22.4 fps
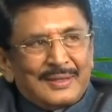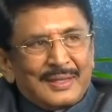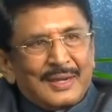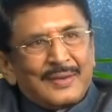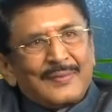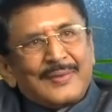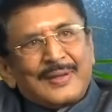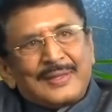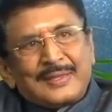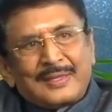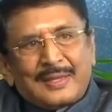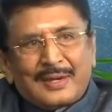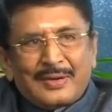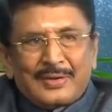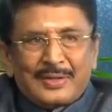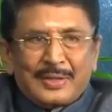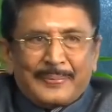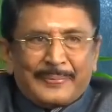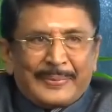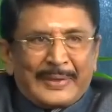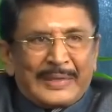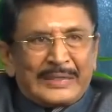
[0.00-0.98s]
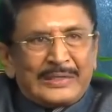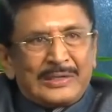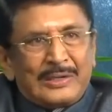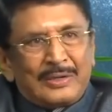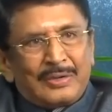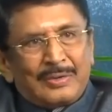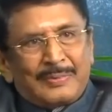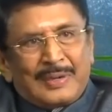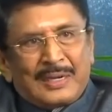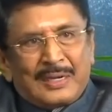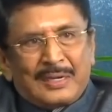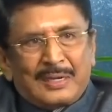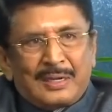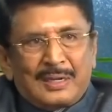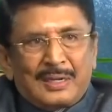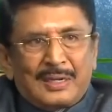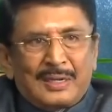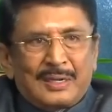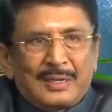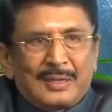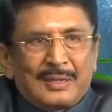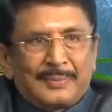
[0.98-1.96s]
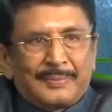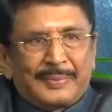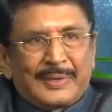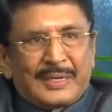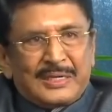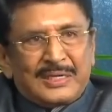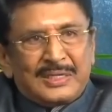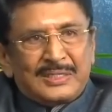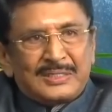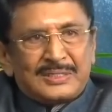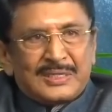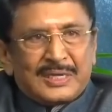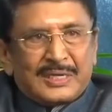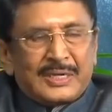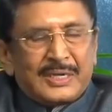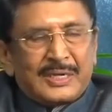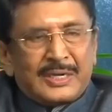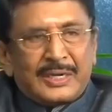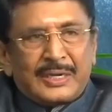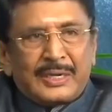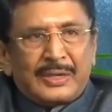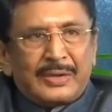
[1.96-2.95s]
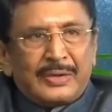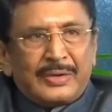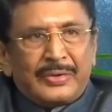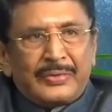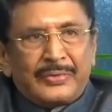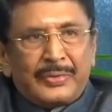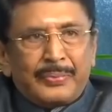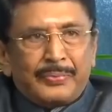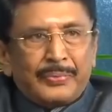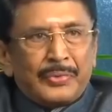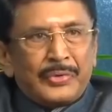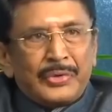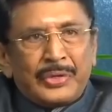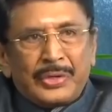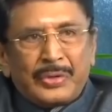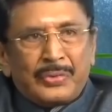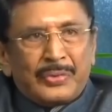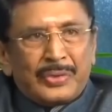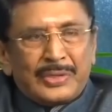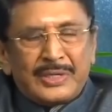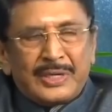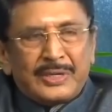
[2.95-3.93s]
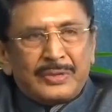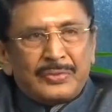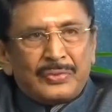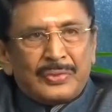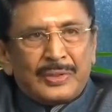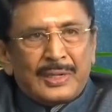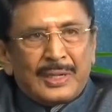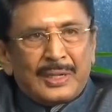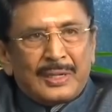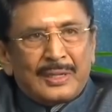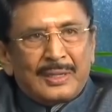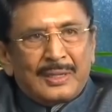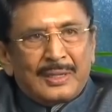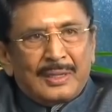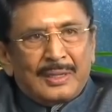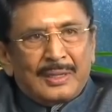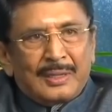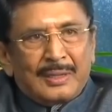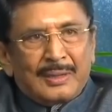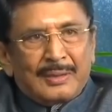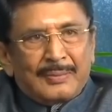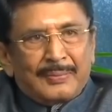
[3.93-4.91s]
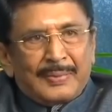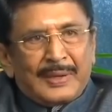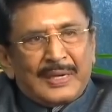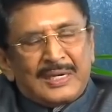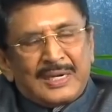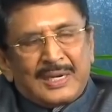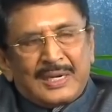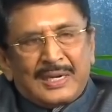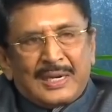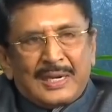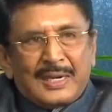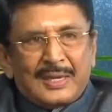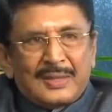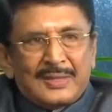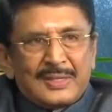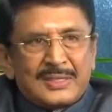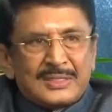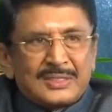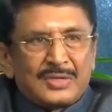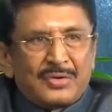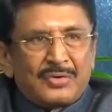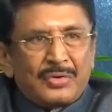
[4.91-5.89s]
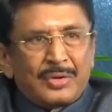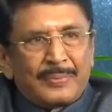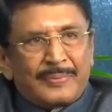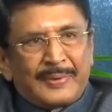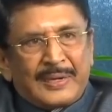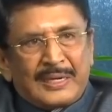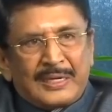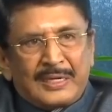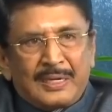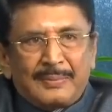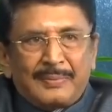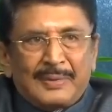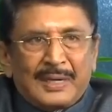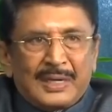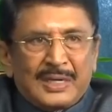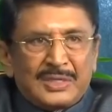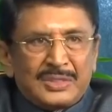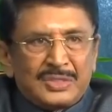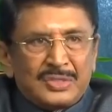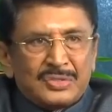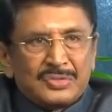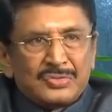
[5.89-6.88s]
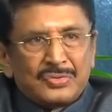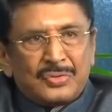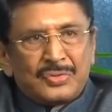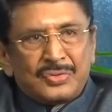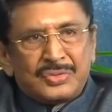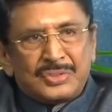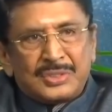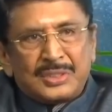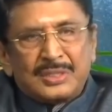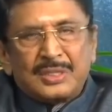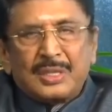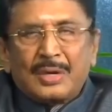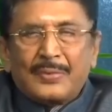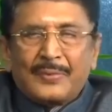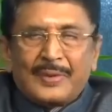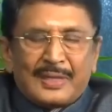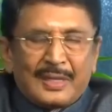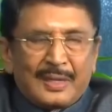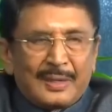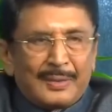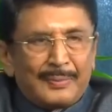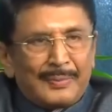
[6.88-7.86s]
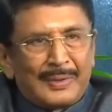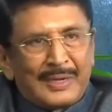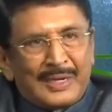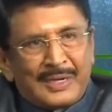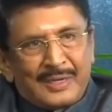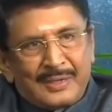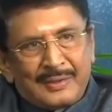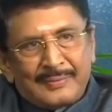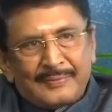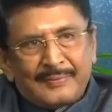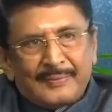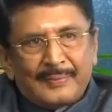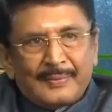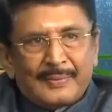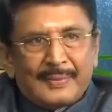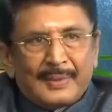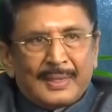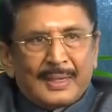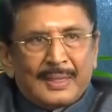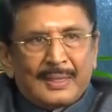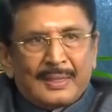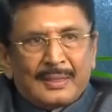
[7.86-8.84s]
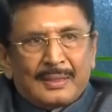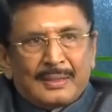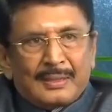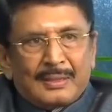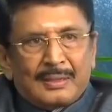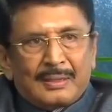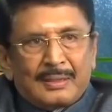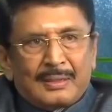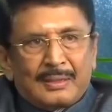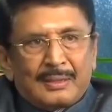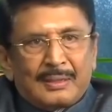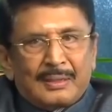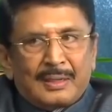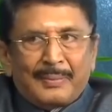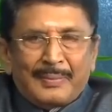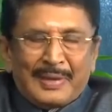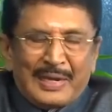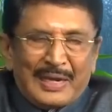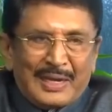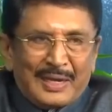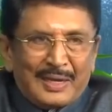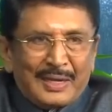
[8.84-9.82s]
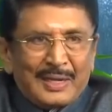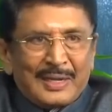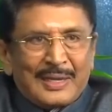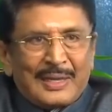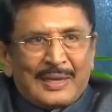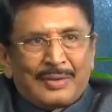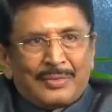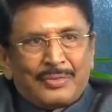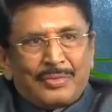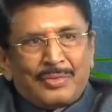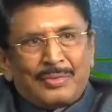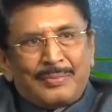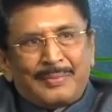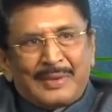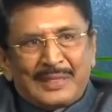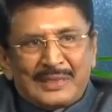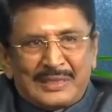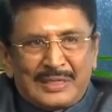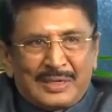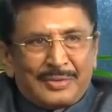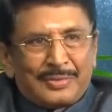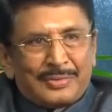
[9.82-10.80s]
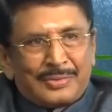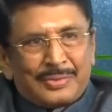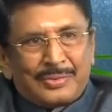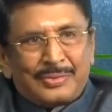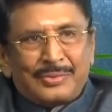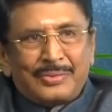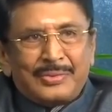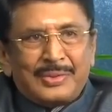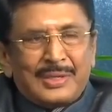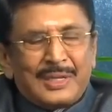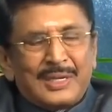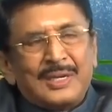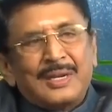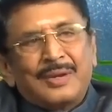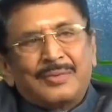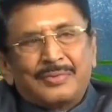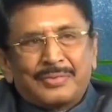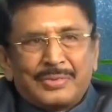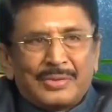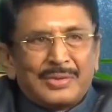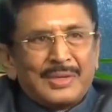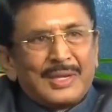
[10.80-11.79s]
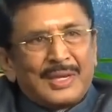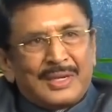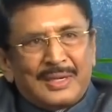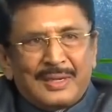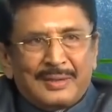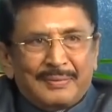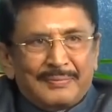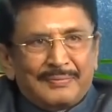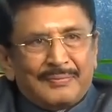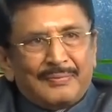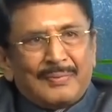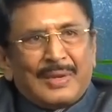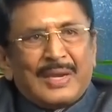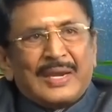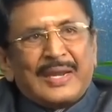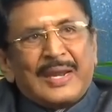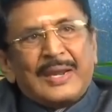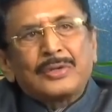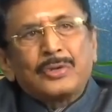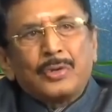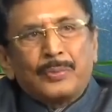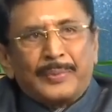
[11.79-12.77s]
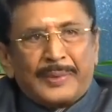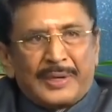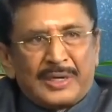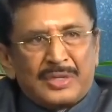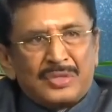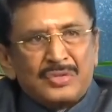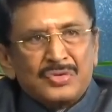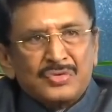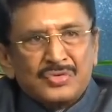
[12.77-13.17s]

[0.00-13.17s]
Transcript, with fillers: తర్వాత తర్వాత పార్టీలో బాగా పార్టీ సెక్రటరీగానే ఉండి పోటీ కూడా చేయకుండా పార్టీ కార్యదర్శిగా ఉండి పార్టీని బాగా చేసుకొని వచ్చి తర్వాత ఆయన మళ్ళీ ఎమ్మెల్యేగా గెలవటం మంత్రి అవటం ఇవన్నీ అవటం ఇవన్నీ బాగా యాక్టివ్ పార్టీ